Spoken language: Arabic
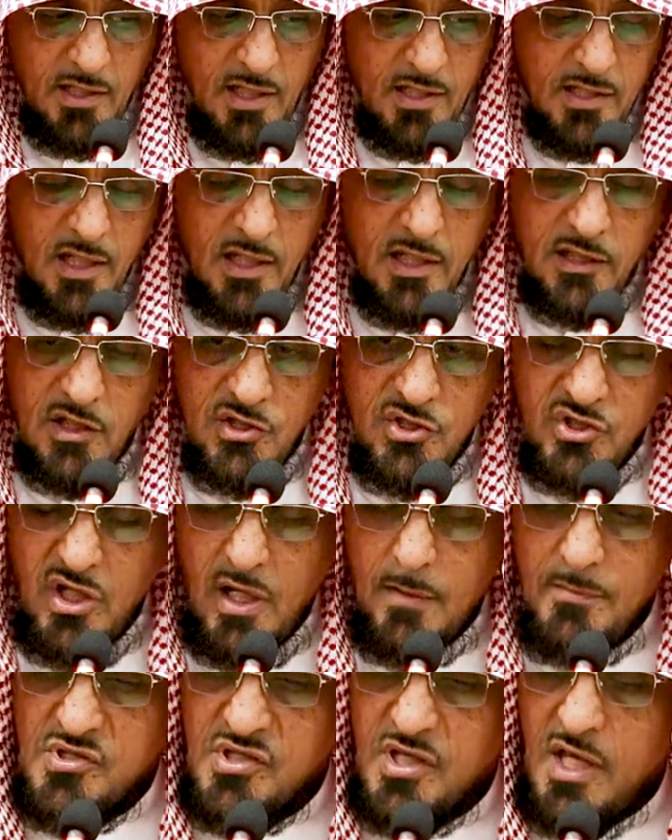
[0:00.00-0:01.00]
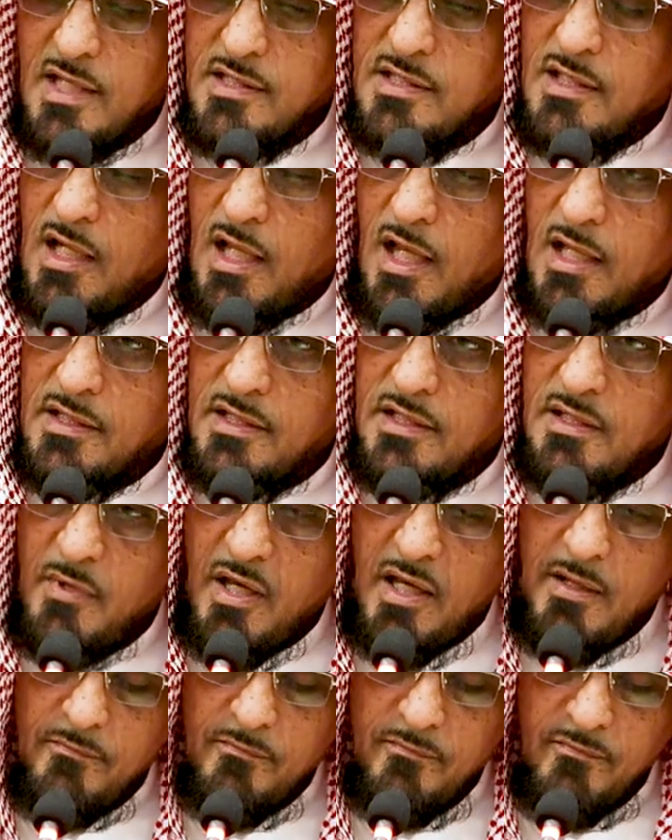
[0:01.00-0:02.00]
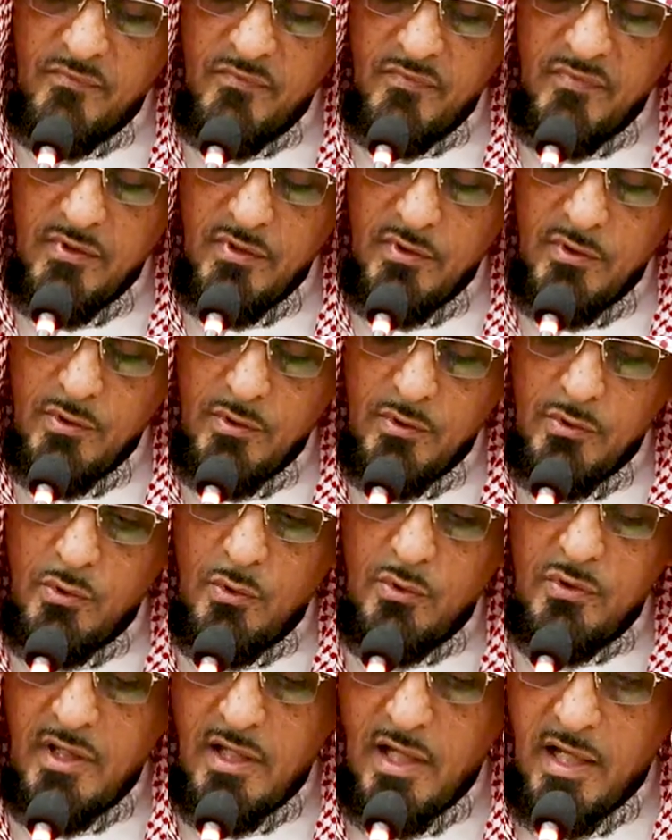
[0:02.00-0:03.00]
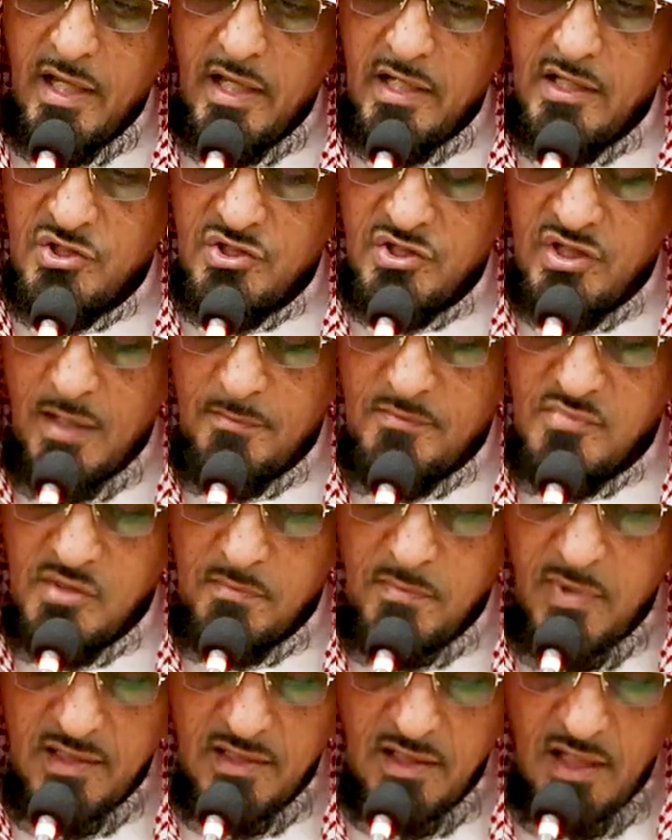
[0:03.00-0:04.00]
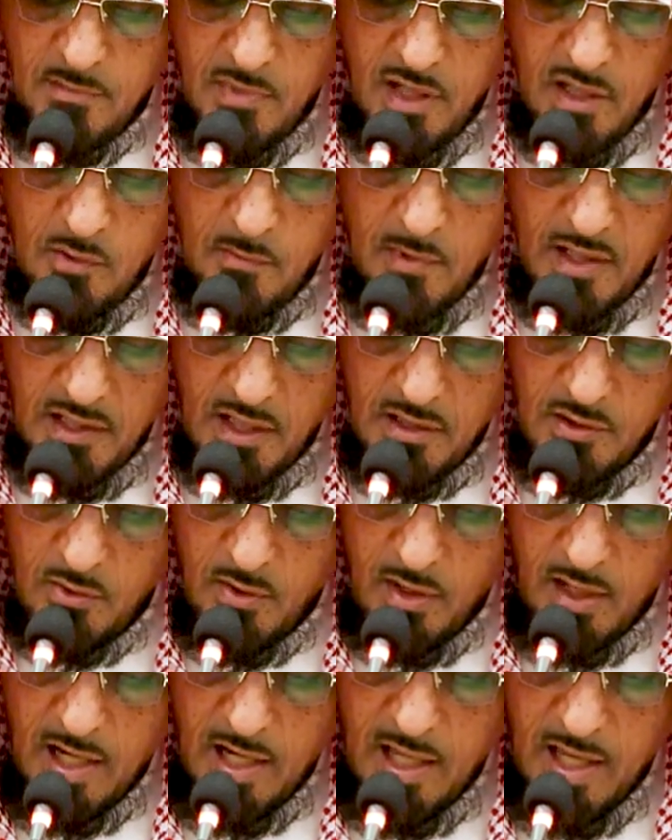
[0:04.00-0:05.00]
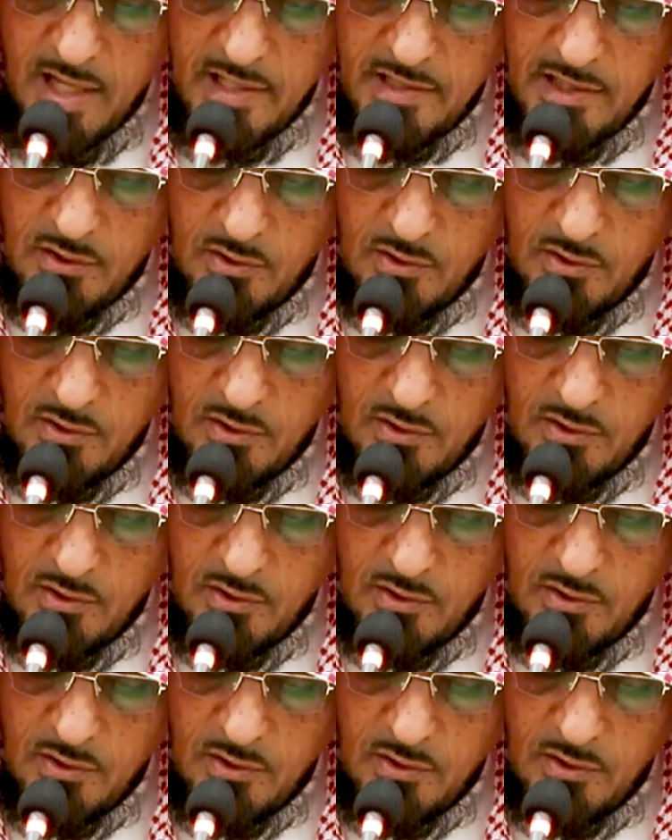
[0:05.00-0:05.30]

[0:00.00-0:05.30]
كذلك الشمس هذه العظيمة يذكر عن الشمس بعض المعلومات أذكرها الآن